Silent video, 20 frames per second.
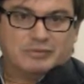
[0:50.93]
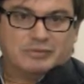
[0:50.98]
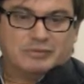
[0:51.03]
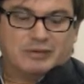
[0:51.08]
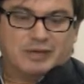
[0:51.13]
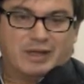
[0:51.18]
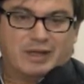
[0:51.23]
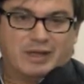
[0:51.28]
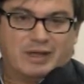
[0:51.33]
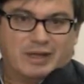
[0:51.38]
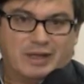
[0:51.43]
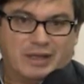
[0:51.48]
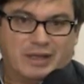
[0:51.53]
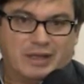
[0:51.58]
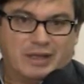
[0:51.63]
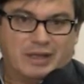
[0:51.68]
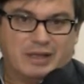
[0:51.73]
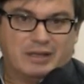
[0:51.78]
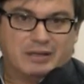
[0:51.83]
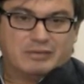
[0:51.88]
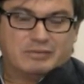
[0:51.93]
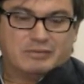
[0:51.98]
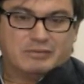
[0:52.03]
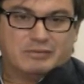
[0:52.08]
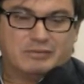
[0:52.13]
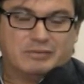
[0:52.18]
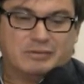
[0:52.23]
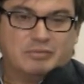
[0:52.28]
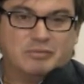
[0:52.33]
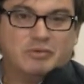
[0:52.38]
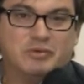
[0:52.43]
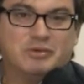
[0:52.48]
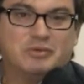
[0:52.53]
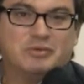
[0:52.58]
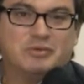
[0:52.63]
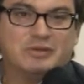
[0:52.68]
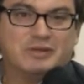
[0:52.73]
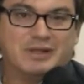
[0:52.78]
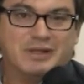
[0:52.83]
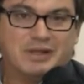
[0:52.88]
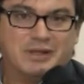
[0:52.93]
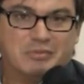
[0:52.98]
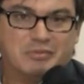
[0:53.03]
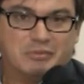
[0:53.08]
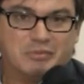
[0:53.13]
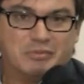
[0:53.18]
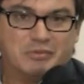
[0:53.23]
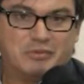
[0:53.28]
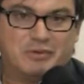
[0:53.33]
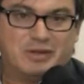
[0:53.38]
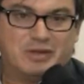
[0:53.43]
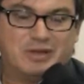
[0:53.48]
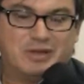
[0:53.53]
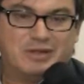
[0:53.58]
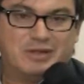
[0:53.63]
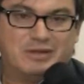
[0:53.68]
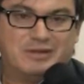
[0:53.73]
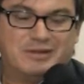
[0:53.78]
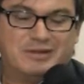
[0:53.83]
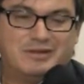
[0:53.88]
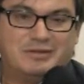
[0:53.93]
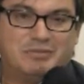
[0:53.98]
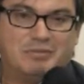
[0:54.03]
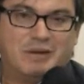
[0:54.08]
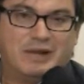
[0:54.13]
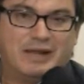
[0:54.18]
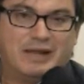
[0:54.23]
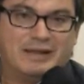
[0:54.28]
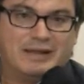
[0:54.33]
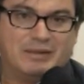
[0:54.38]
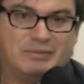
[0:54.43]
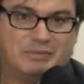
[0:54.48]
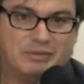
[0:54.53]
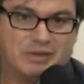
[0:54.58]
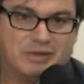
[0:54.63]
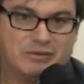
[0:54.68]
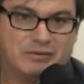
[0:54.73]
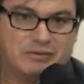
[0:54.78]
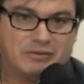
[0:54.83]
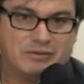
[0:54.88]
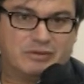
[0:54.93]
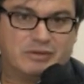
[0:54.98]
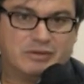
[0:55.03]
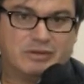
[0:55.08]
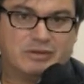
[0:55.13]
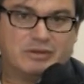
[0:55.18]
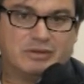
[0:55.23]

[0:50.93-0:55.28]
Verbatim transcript: já é de muito tempo e disparadamente